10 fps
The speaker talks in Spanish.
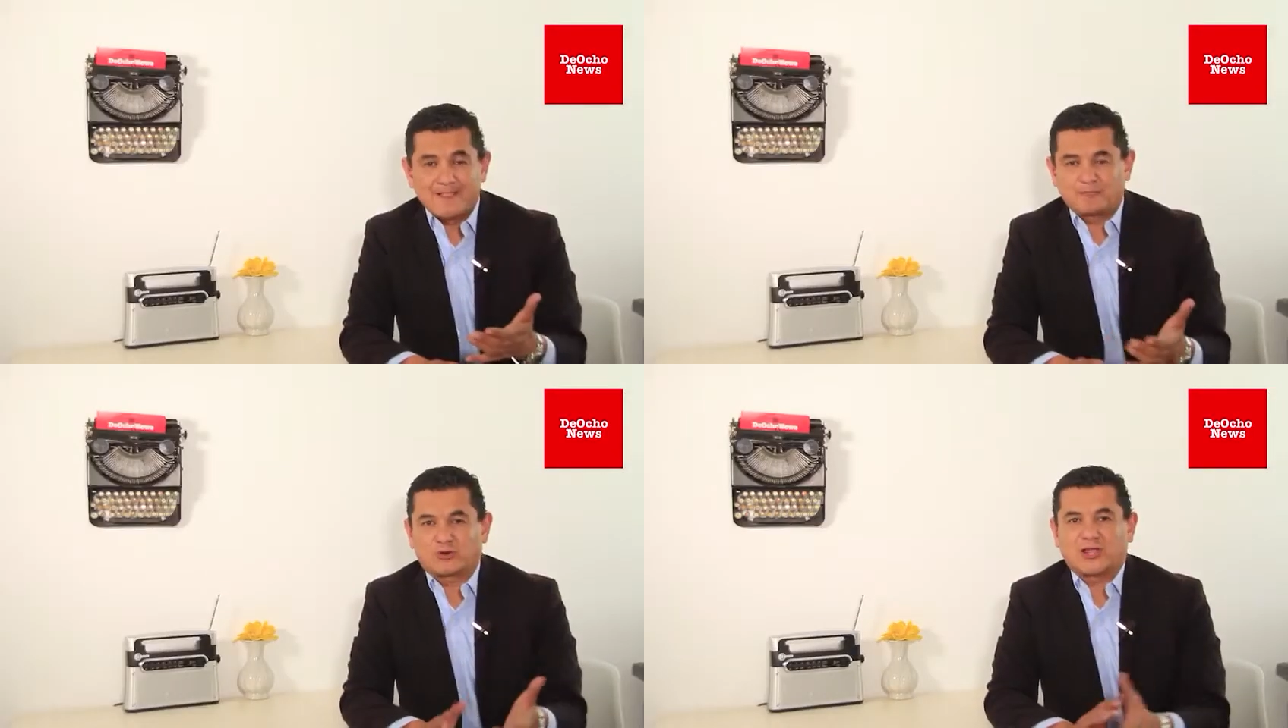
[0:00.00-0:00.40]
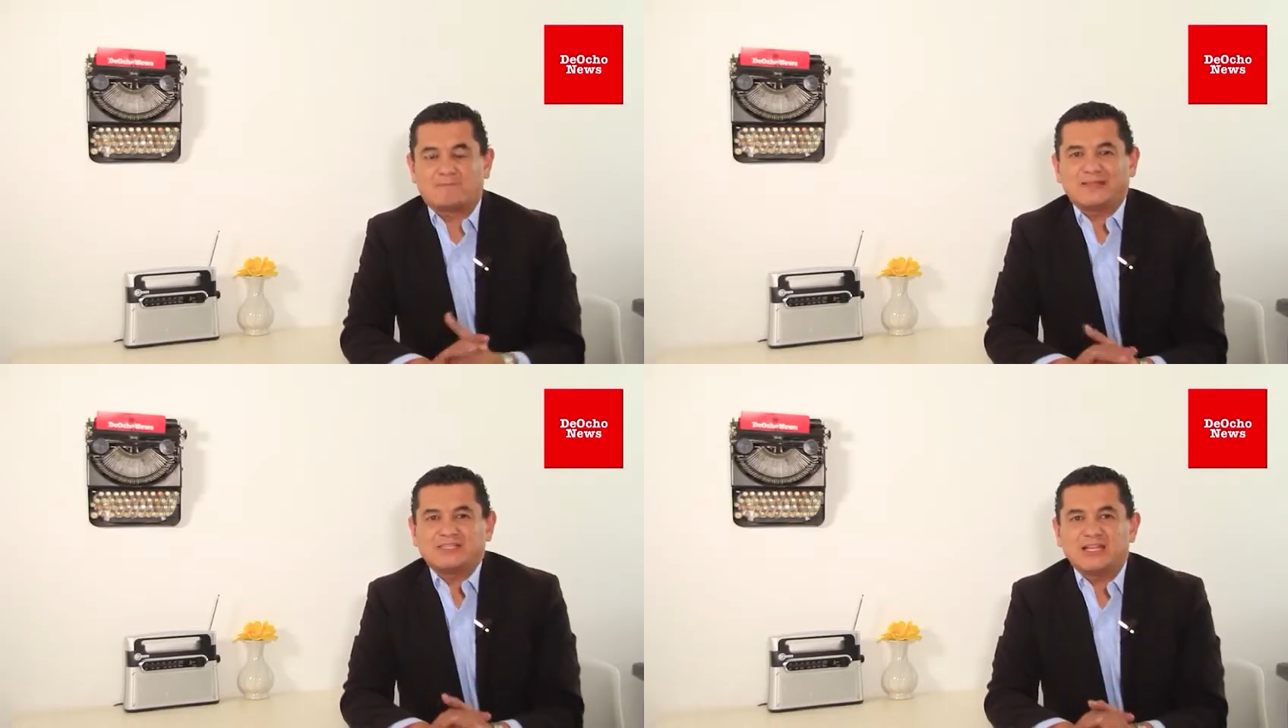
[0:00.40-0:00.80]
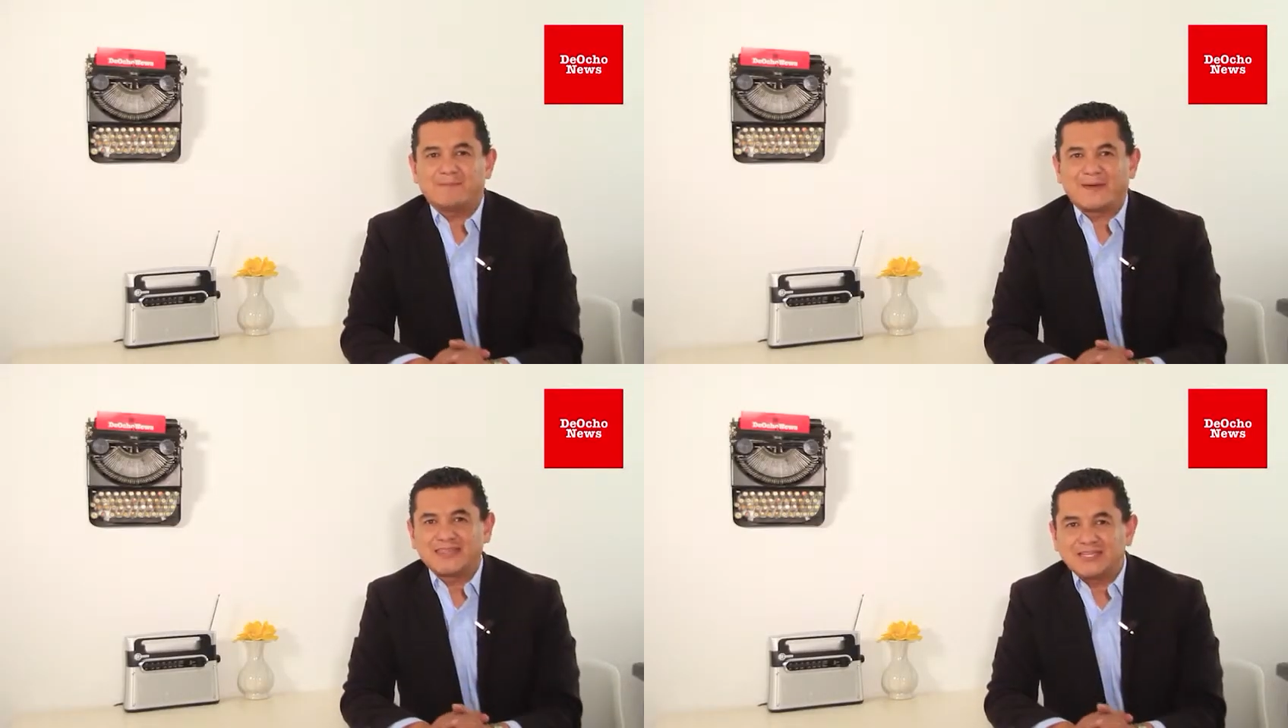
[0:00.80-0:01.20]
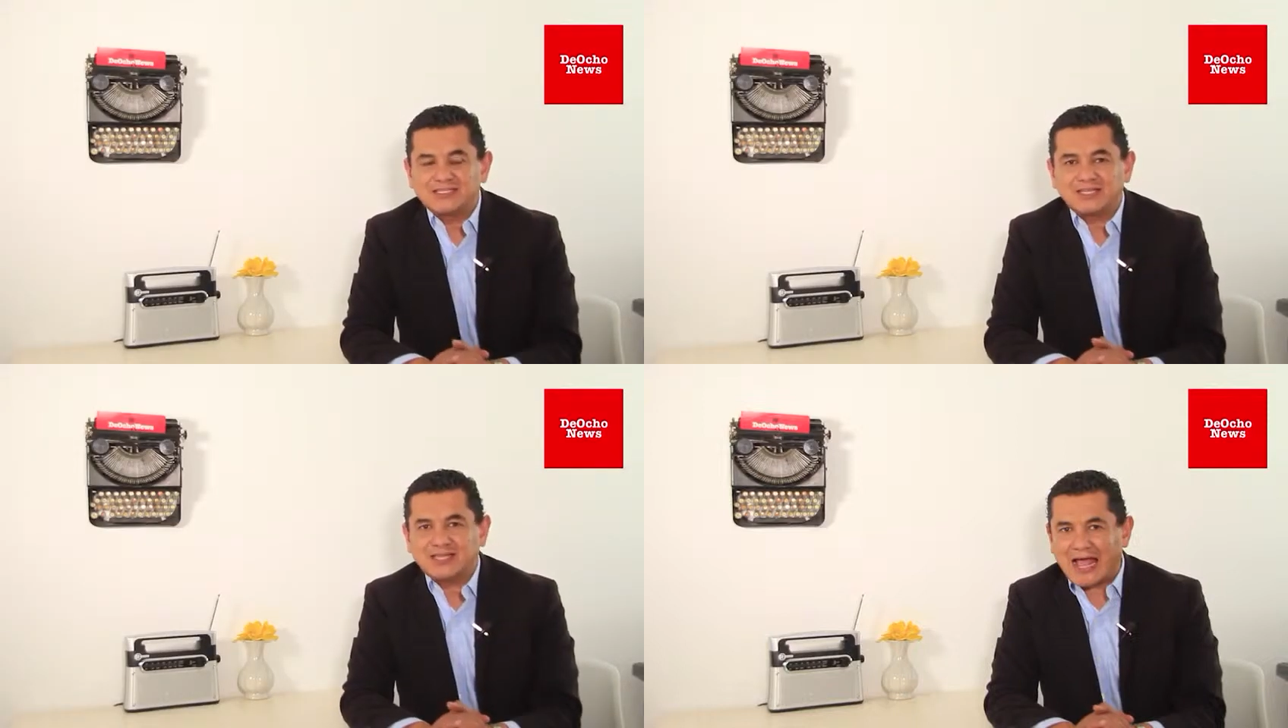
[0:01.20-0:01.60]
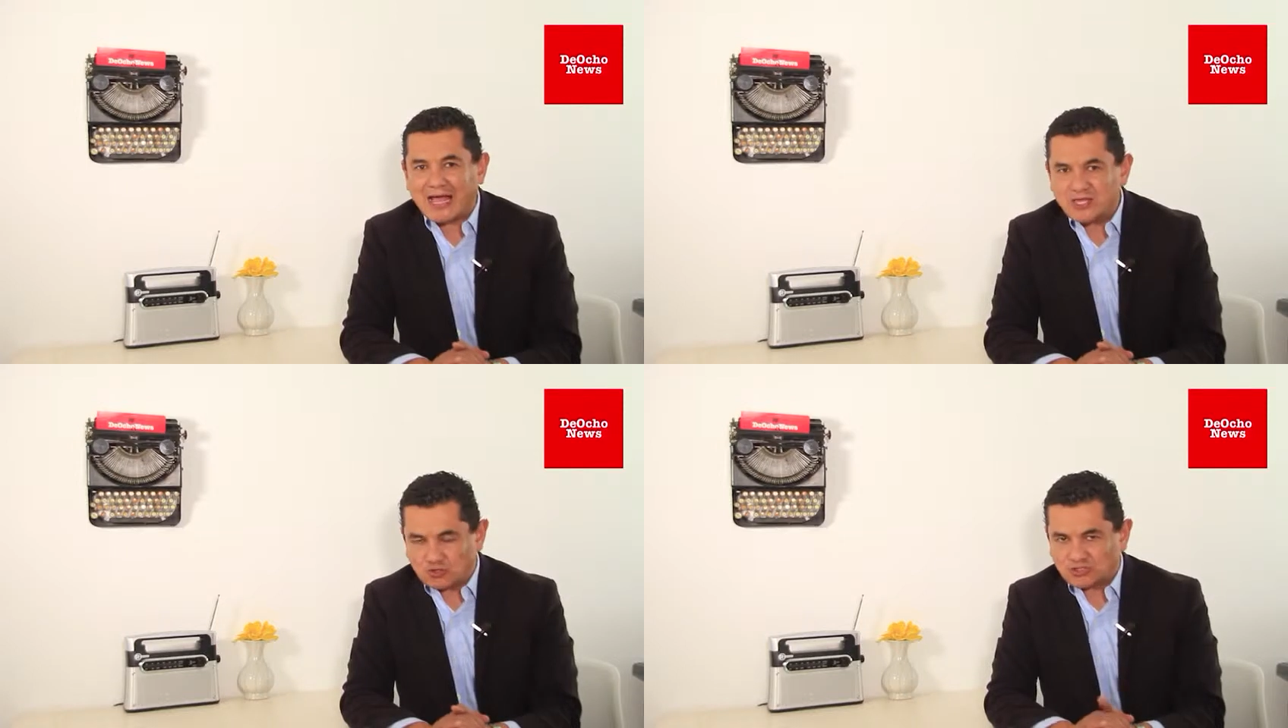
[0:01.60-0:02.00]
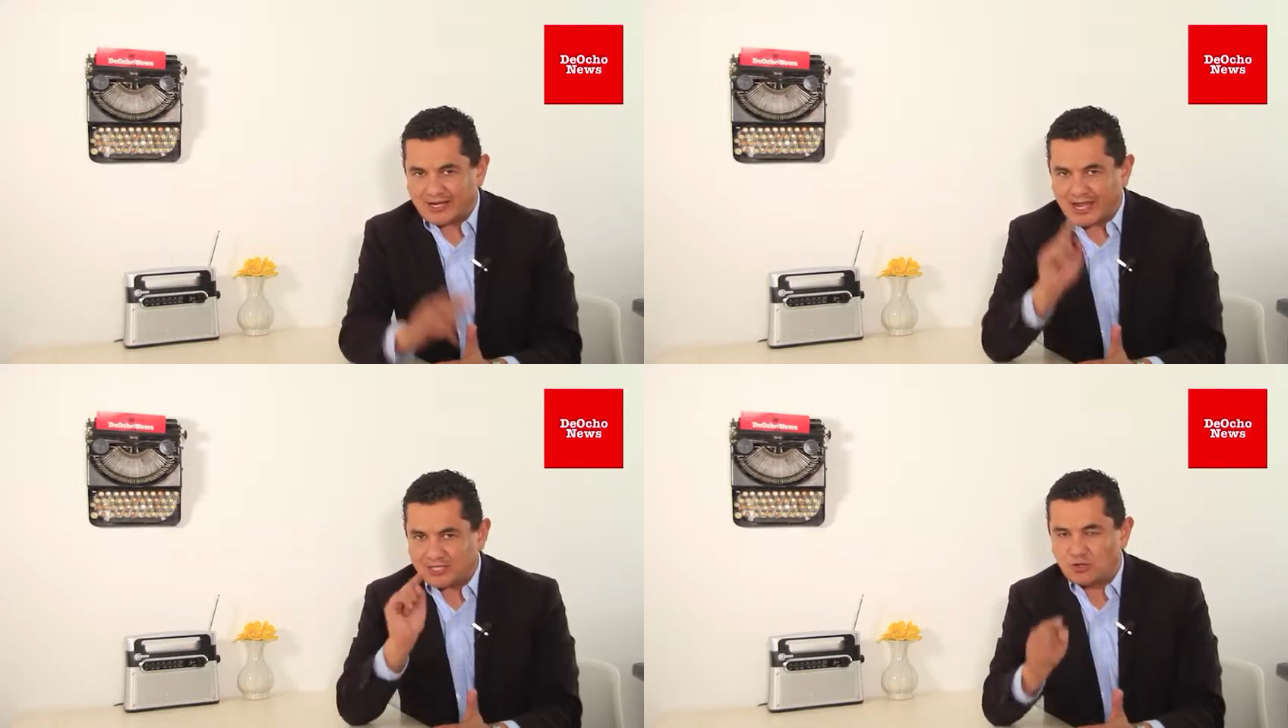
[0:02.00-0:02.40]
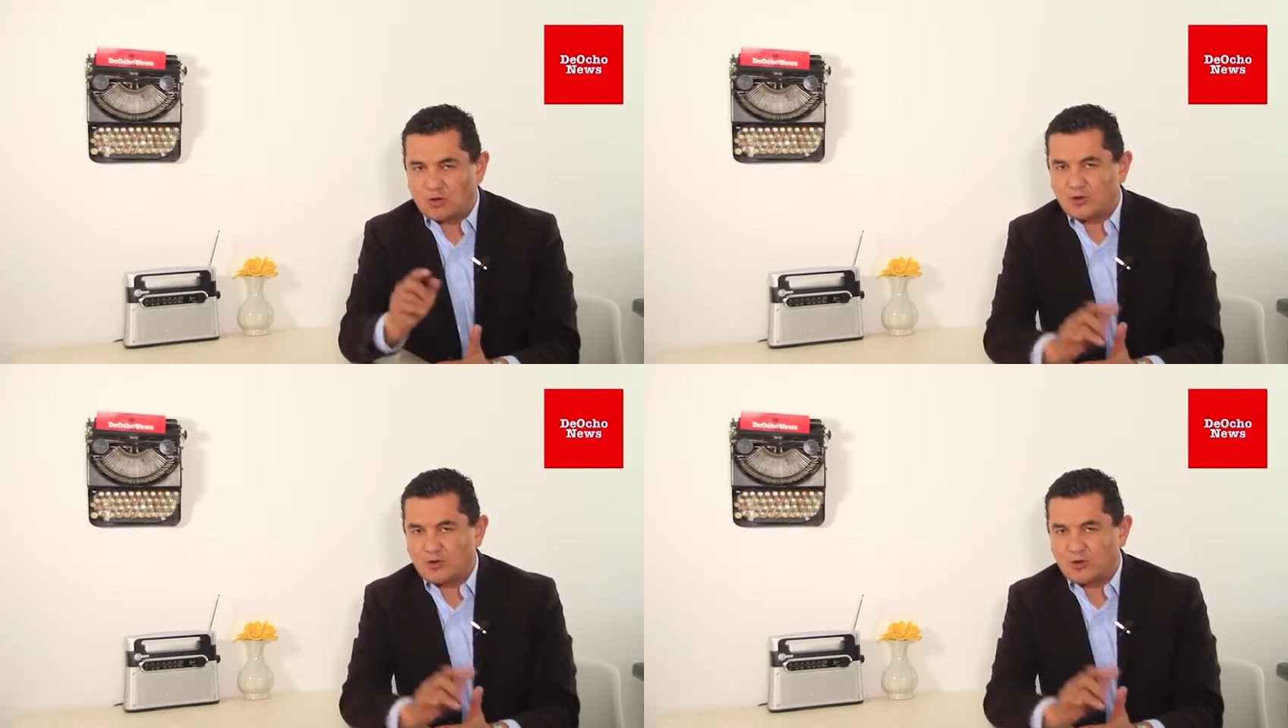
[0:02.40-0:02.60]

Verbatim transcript: Porque el PAN tiene 27 años ganando